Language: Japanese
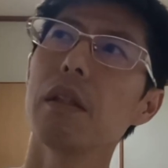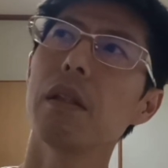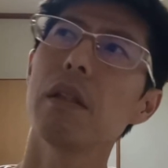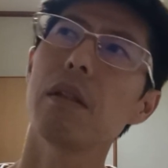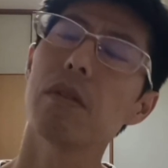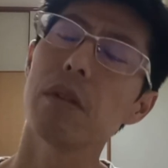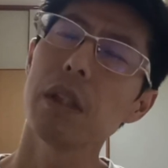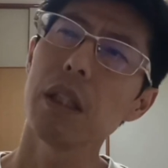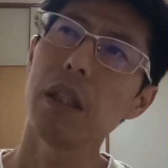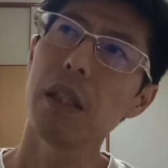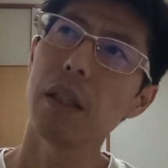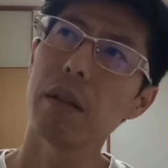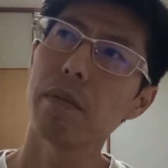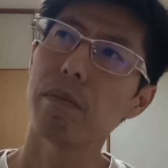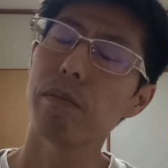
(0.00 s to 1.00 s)
正
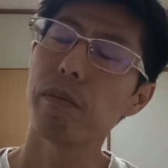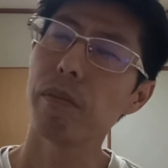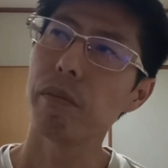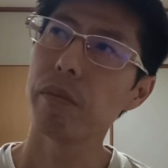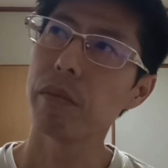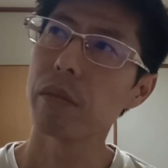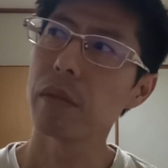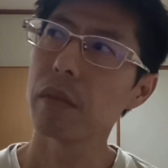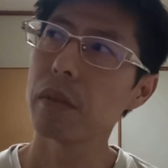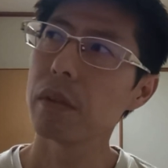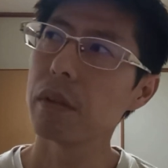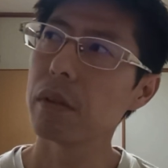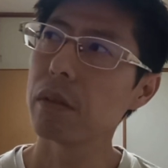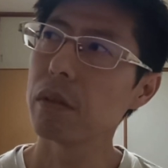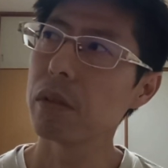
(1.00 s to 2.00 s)
直、
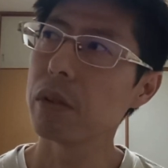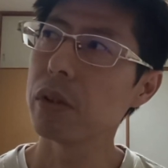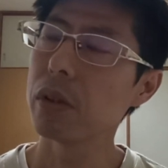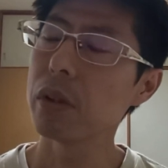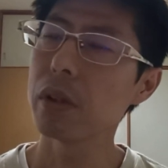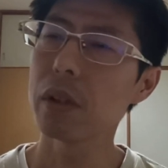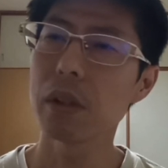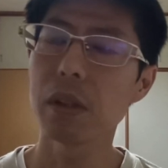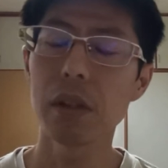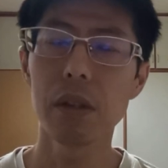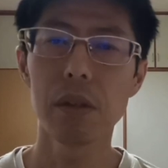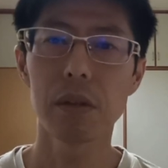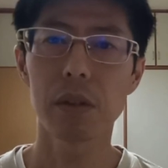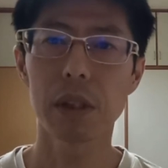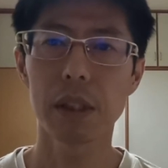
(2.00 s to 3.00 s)
うん、複数
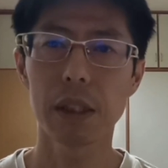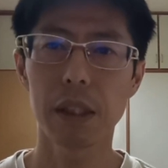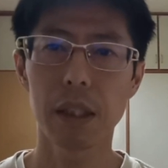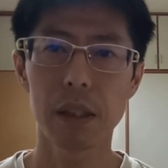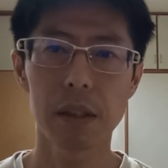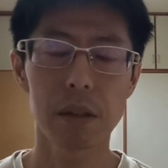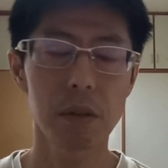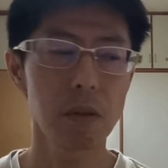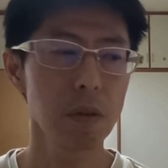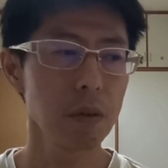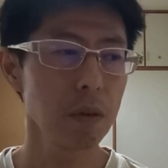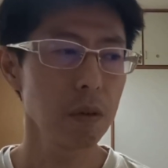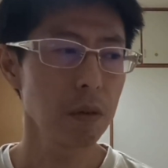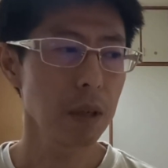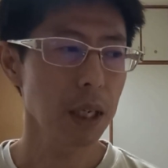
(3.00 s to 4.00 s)
の試合、その
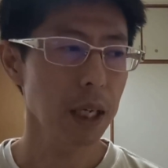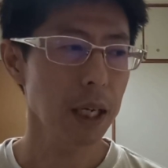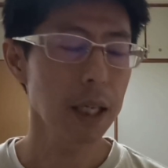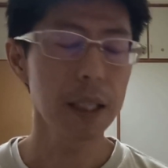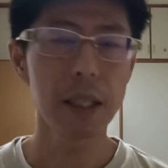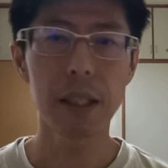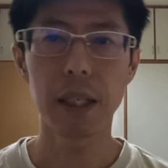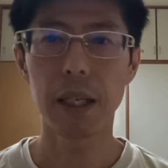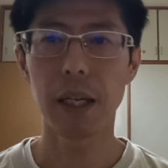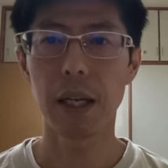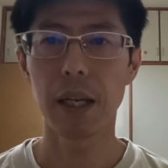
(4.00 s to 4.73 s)
方法はかなり、